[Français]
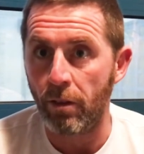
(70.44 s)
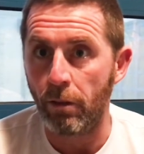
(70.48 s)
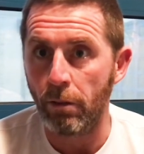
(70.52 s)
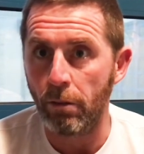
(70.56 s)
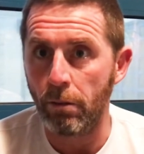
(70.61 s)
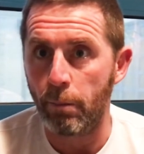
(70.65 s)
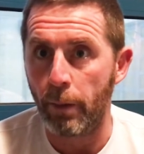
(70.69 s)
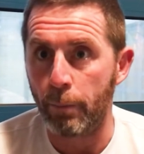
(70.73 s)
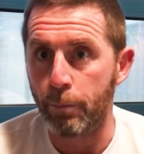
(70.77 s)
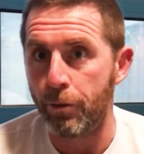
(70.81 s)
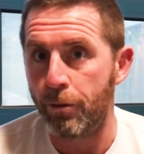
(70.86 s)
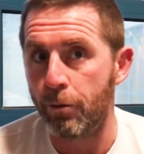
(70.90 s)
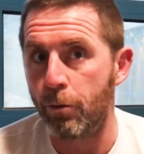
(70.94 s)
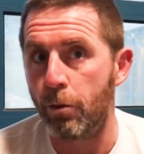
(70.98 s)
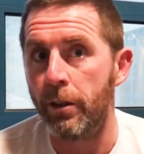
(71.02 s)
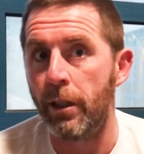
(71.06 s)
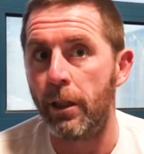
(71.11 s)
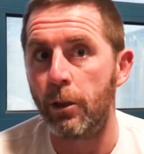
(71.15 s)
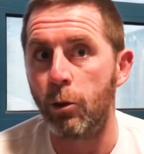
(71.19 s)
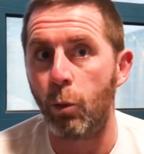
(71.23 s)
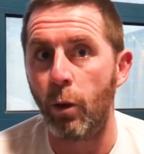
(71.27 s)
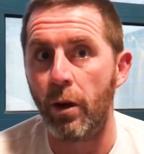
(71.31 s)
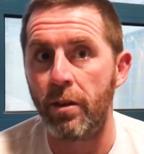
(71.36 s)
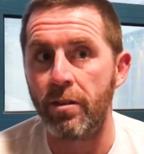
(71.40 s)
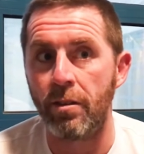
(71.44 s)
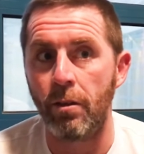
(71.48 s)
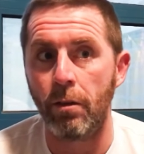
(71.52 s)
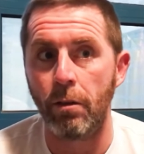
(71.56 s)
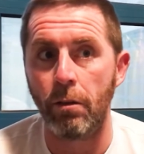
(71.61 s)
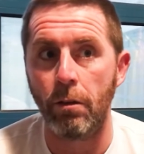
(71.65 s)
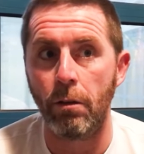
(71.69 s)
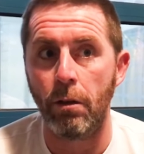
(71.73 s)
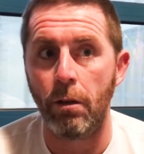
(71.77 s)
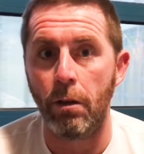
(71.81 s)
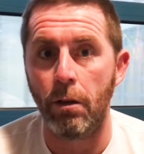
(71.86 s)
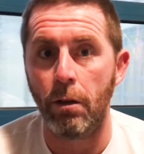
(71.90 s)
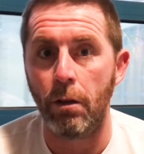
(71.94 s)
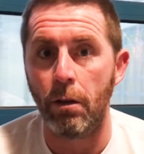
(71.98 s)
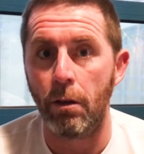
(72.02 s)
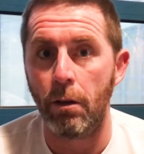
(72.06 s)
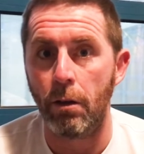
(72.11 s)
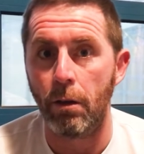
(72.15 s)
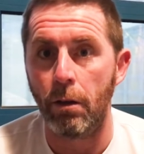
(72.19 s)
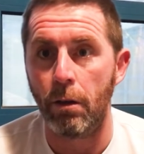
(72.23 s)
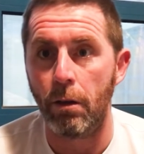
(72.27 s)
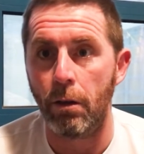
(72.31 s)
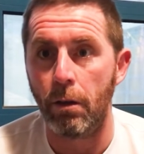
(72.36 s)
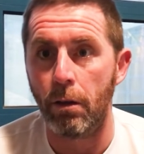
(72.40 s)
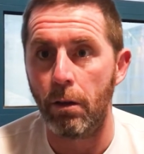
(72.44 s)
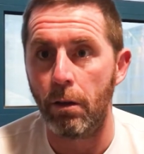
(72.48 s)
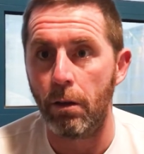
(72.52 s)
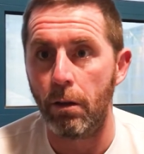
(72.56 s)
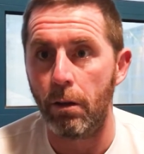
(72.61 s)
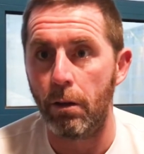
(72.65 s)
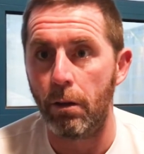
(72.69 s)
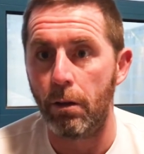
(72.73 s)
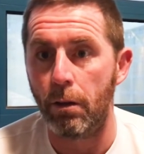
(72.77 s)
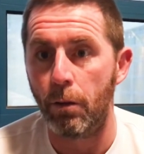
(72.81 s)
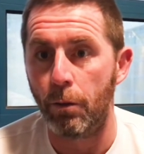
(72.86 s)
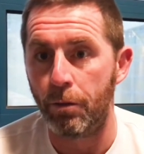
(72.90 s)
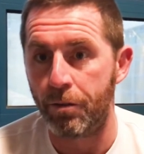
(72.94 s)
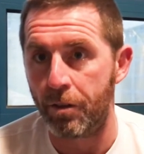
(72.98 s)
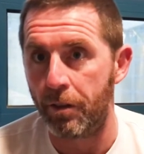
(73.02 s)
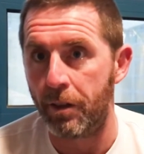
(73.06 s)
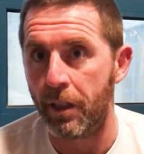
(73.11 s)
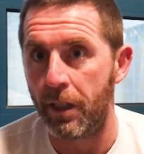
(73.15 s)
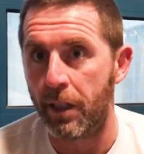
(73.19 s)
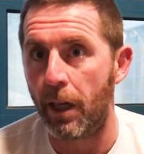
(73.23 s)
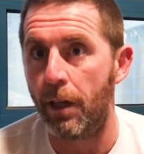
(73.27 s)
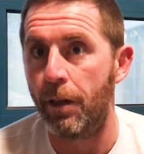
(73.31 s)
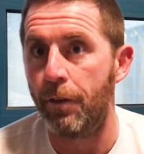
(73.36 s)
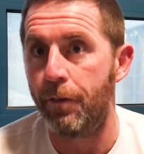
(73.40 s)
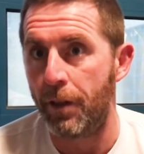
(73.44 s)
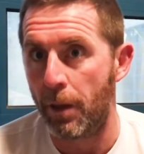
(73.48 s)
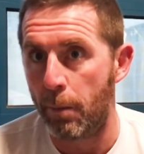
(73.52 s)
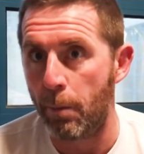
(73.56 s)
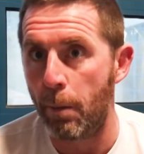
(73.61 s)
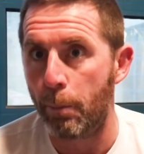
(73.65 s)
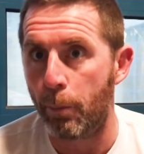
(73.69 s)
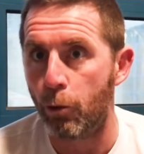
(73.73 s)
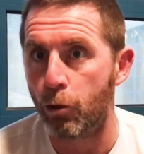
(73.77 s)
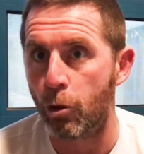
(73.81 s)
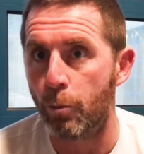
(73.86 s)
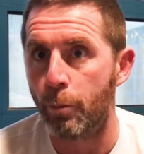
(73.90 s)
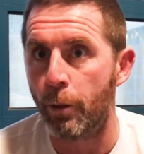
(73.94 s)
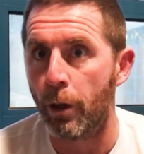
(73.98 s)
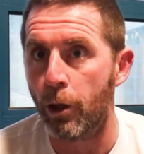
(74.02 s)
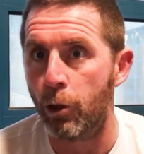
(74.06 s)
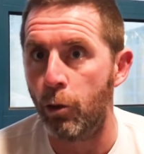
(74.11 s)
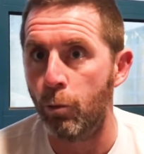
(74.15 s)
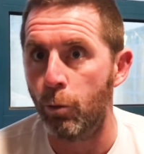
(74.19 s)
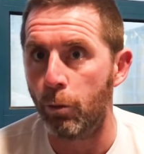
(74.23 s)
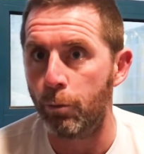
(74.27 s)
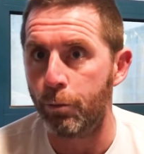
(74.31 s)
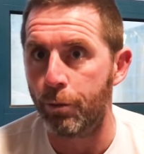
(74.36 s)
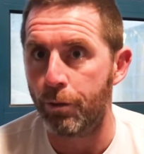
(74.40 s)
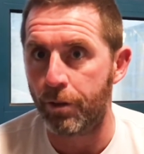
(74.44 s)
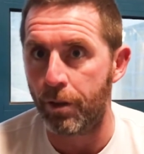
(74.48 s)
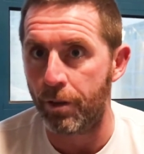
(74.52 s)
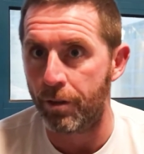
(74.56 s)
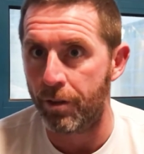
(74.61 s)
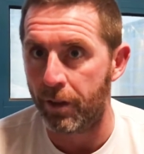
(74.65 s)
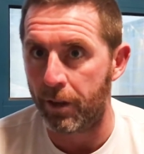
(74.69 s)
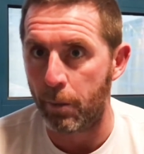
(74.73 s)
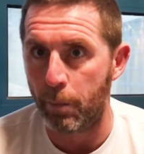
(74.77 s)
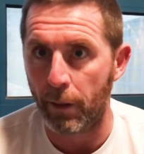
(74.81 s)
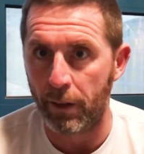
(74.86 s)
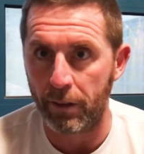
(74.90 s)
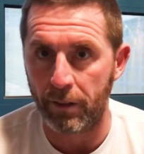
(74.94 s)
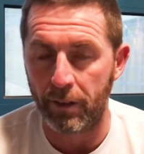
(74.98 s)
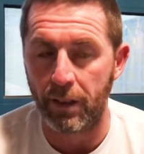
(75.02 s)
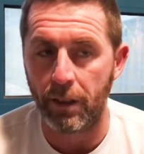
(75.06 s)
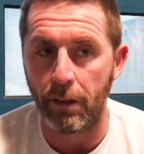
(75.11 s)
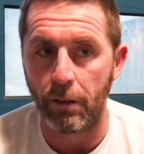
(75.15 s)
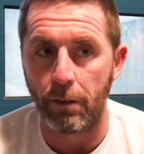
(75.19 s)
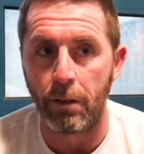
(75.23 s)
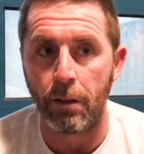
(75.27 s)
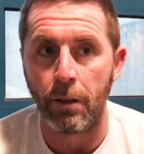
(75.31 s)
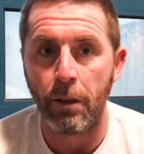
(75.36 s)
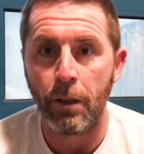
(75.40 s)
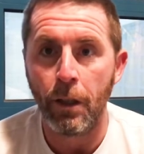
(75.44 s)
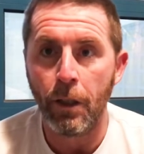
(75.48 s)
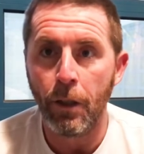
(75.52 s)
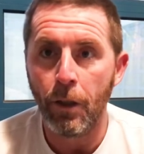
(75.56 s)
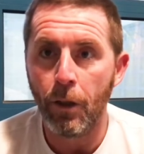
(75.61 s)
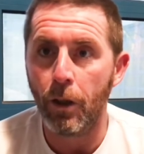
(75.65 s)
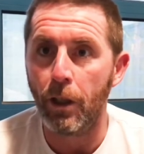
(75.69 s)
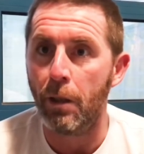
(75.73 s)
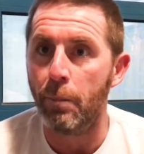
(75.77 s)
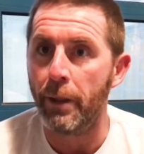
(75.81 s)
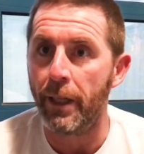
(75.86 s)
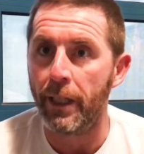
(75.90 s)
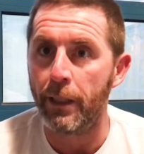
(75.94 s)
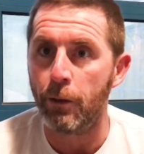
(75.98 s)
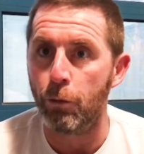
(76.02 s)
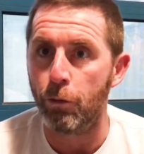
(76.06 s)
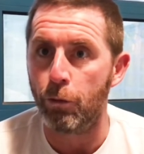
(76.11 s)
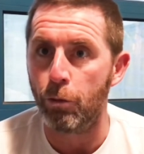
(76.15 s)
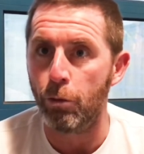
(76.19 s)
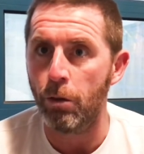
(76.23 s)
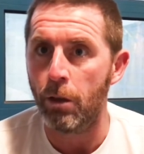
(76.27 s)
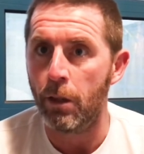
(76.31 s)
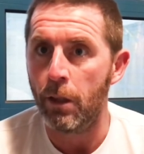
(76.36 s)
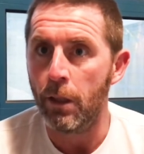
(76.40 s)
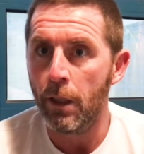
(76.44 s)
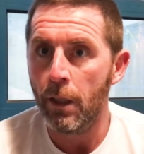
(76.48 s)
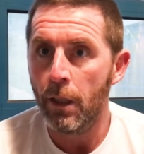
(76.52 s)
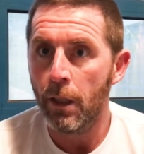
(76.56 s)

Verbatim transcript: ans, bah, puisqu'il y a trois ans, on s'était qualifié même pour le championnat du monde puisqu'ils étaient partis en Amérique du Sud.